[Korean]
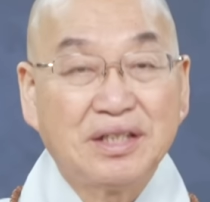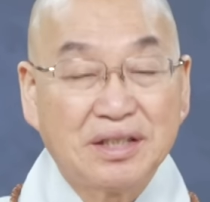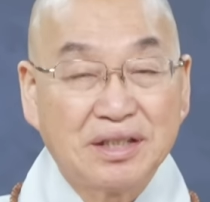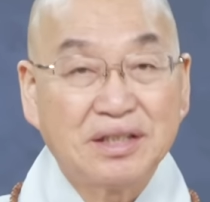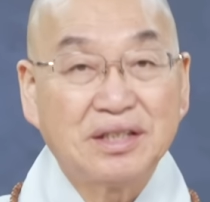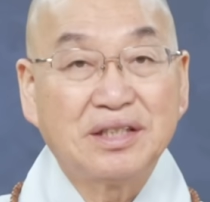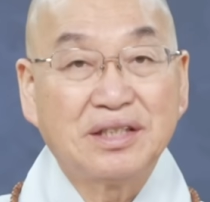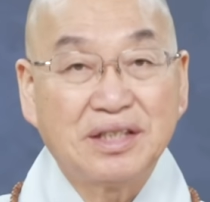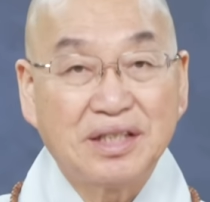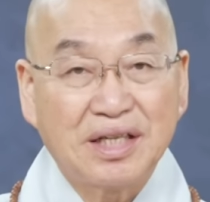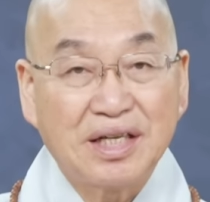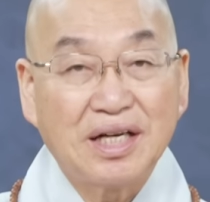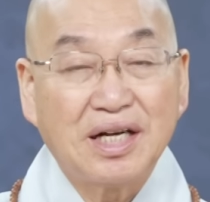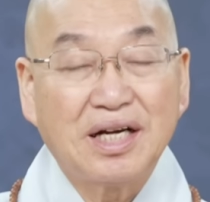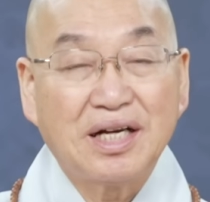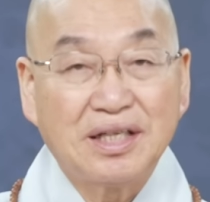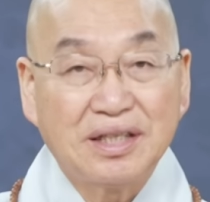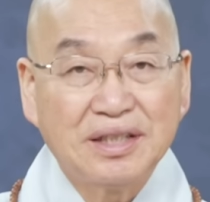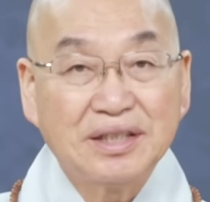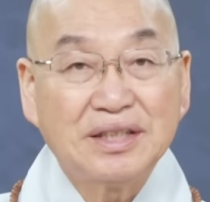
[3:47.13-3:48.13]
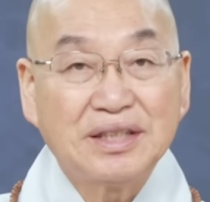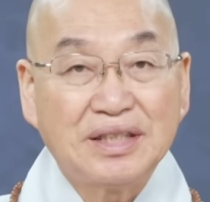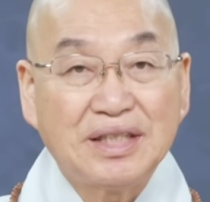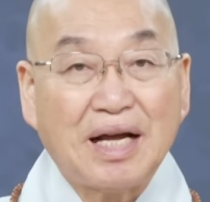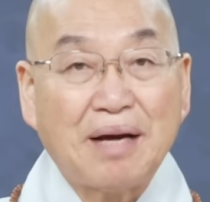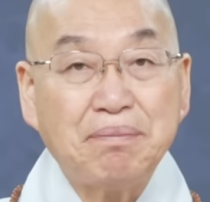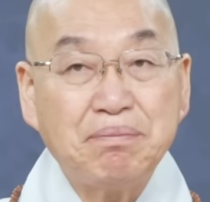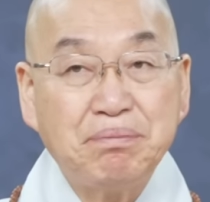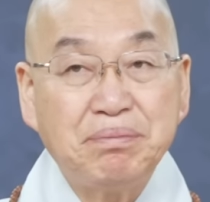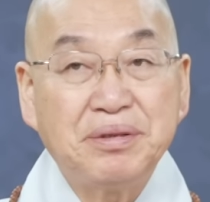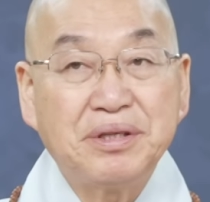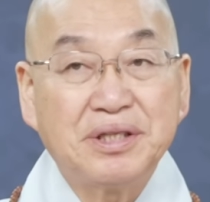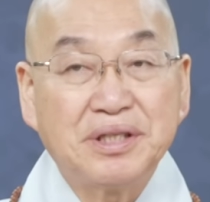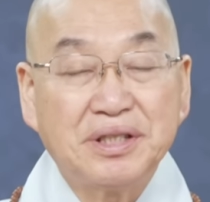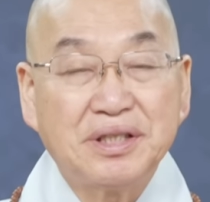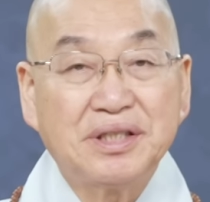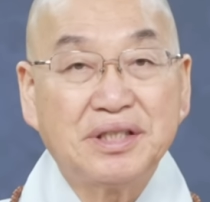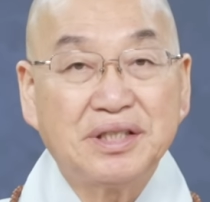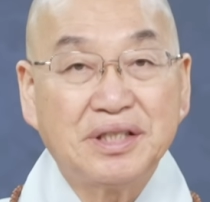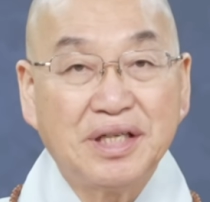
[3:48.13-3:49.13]
그러니까
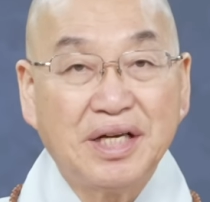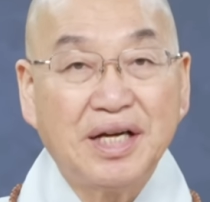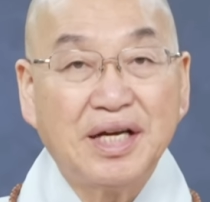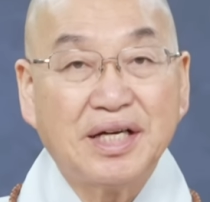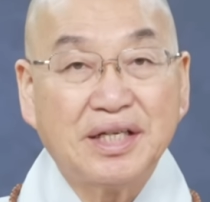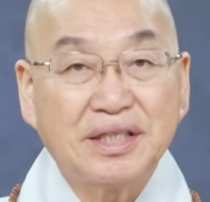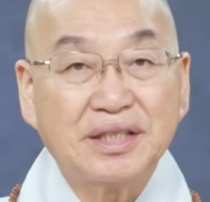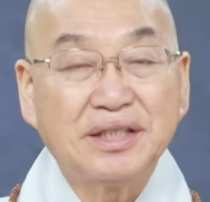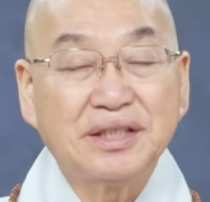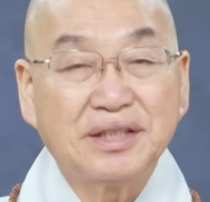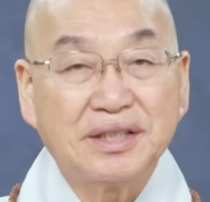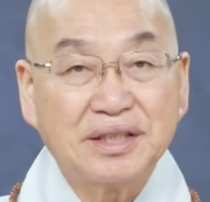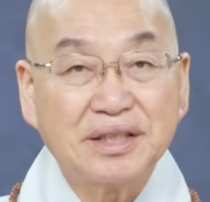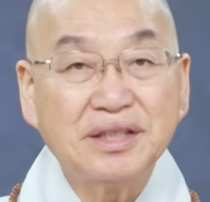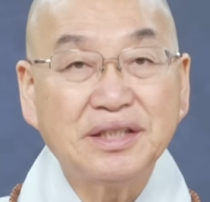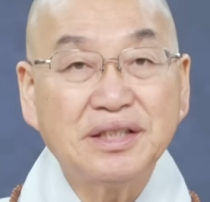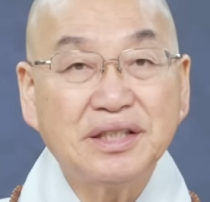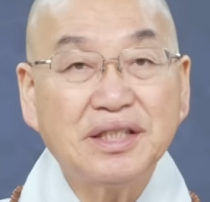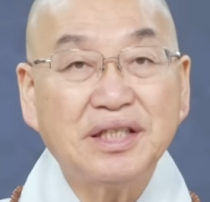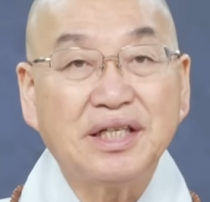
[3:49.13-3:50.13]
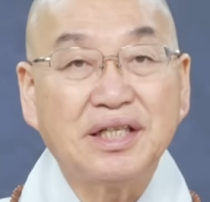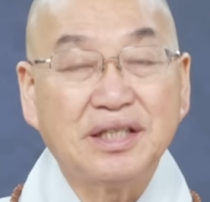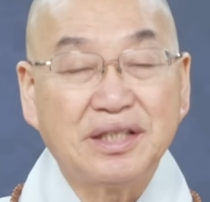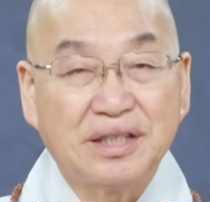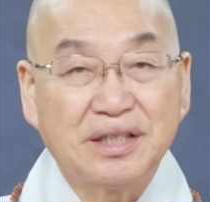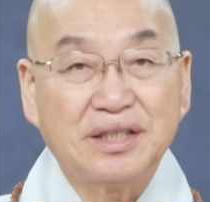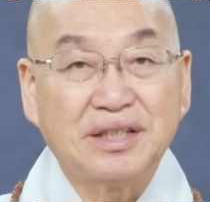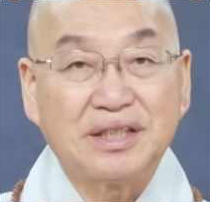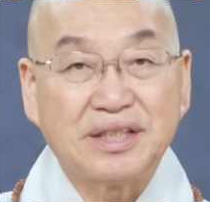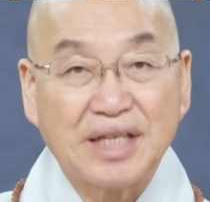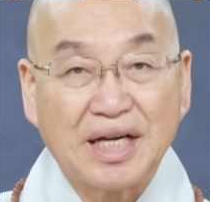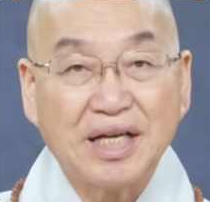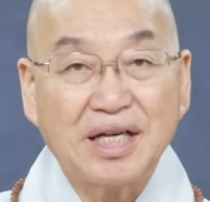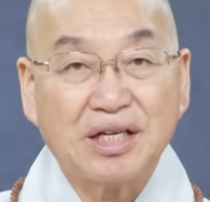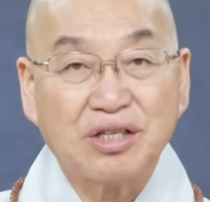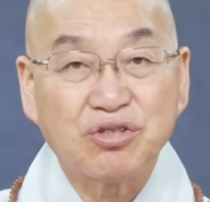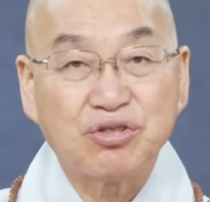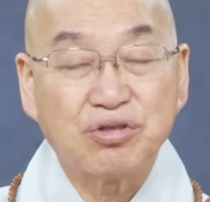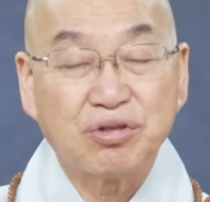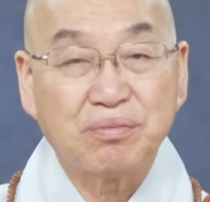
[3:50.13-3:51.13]
남편의 그런 성질이 있는 걸
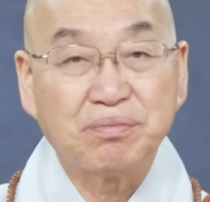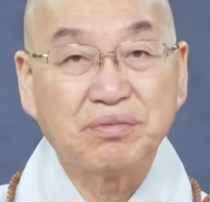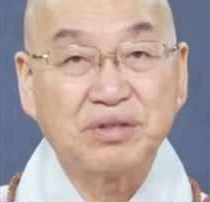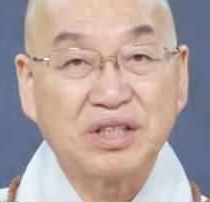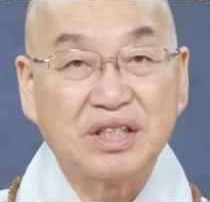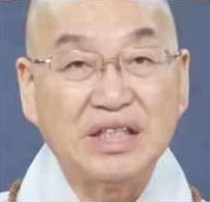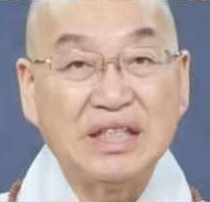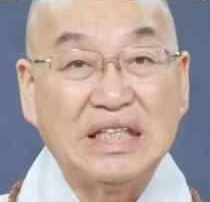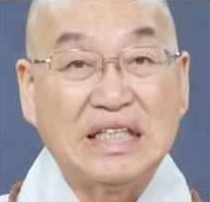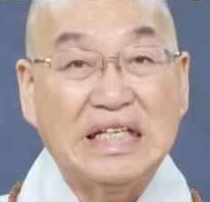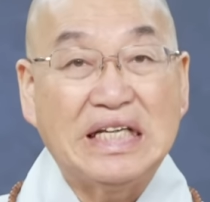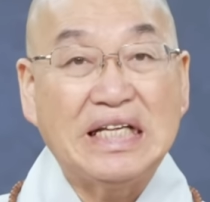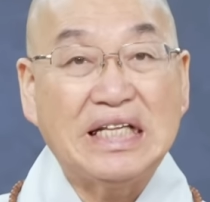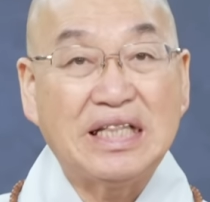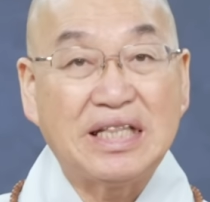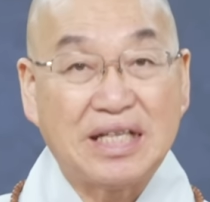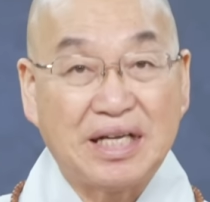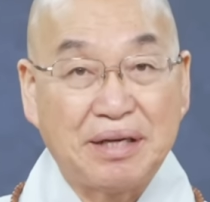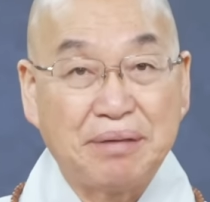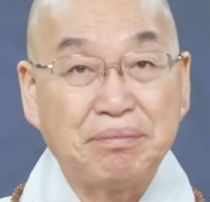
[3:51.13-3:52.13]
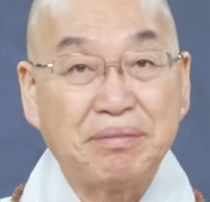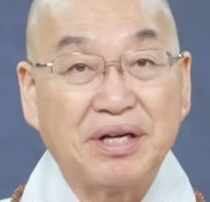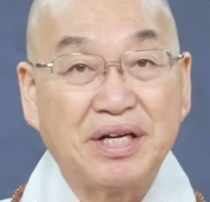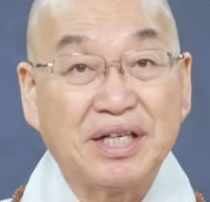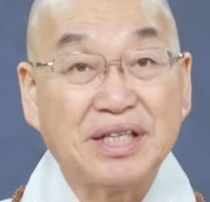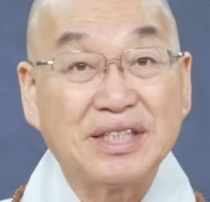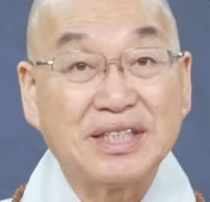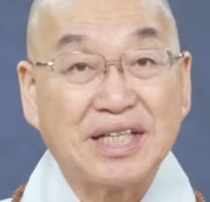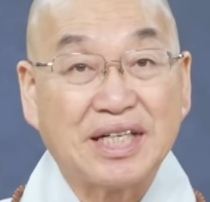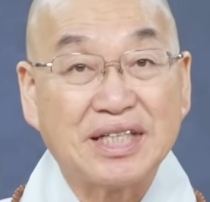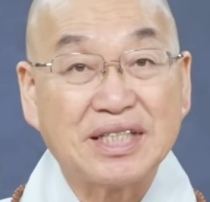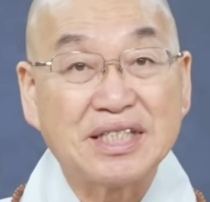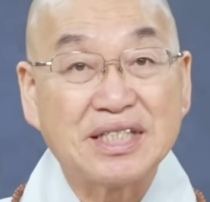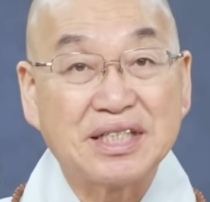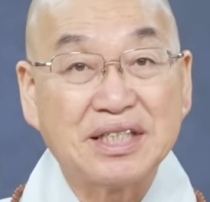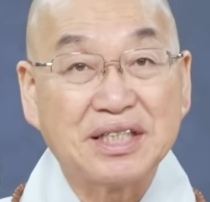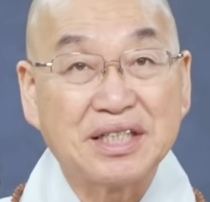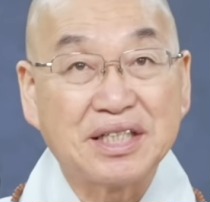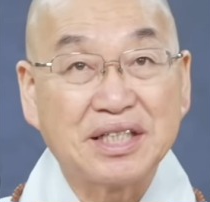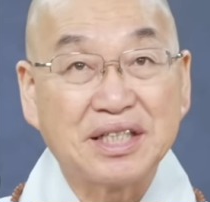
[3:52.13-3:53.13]
자기가 좀 건드린다 이 말이에요. 자기
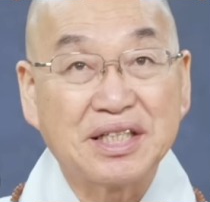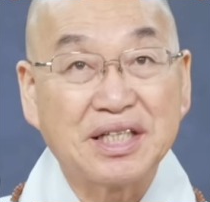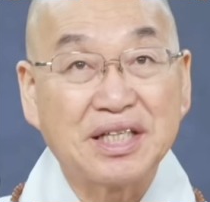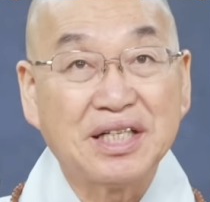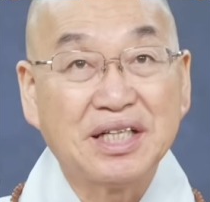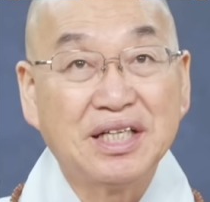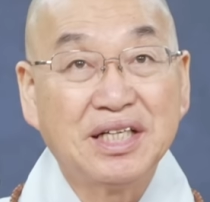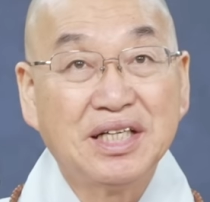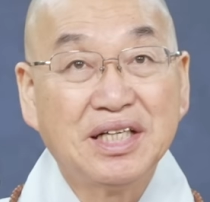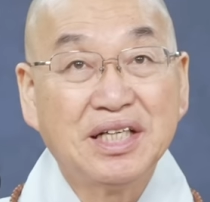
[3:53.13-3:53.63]
성격이.